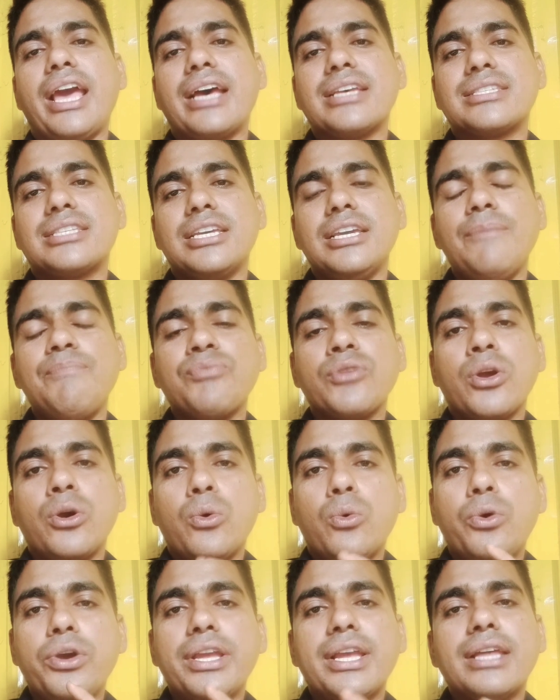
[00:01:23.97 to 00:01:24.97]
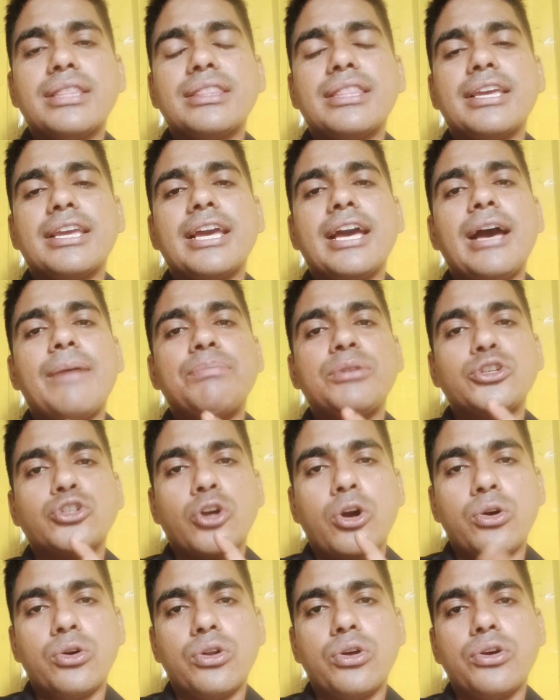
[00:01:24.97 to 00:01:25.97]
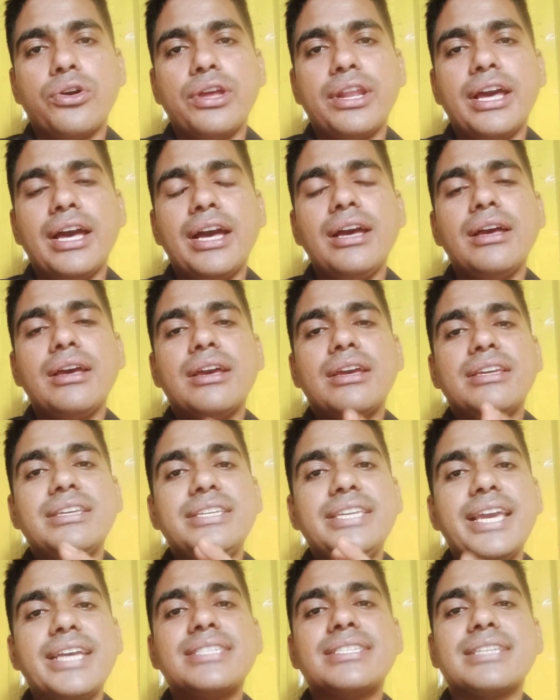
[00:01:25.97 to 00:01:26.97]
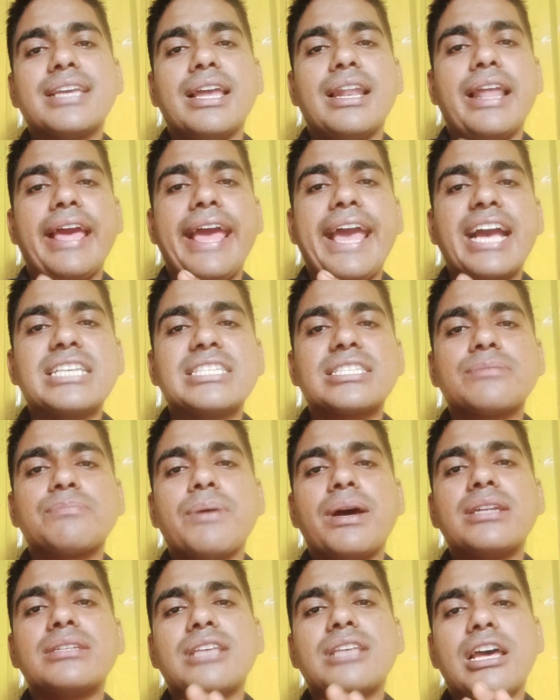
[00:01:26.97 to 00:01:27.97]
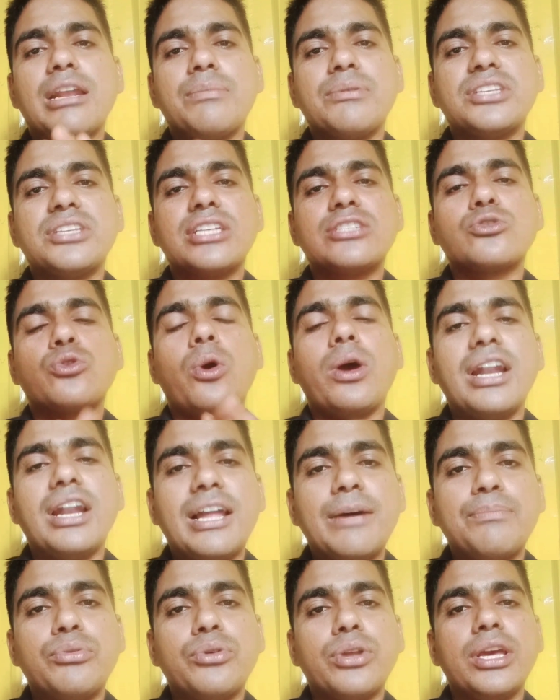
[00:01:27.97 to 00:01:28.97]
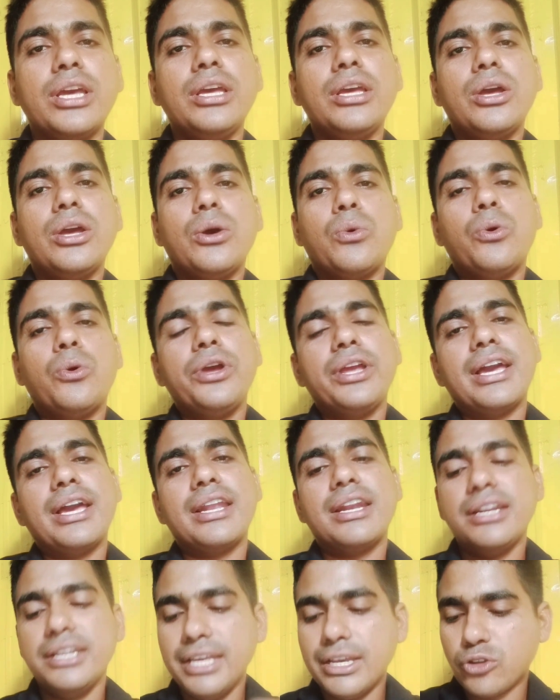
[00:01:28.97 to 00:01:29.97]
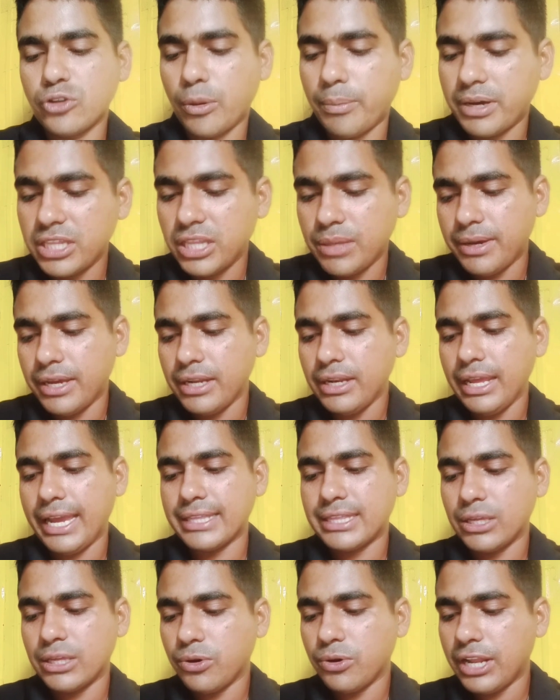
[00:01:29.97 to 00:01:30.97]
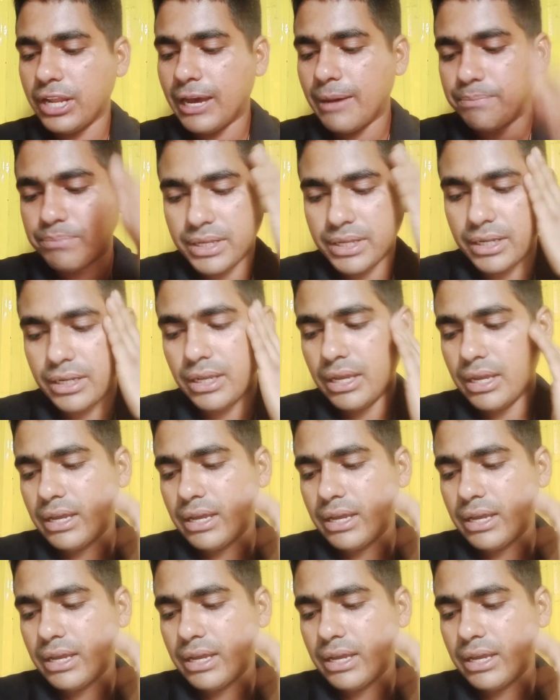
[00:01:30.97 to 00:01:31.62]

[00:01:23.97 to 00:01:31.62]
আছে ওইখান থেকে আপনি সংগ্রহ করে ইএসকেল এক্সপার্ট সার্ভিসেস কোয়ালালামপুরে ওইখানে নিয়ে জমা দিবেন এতে করে আপনার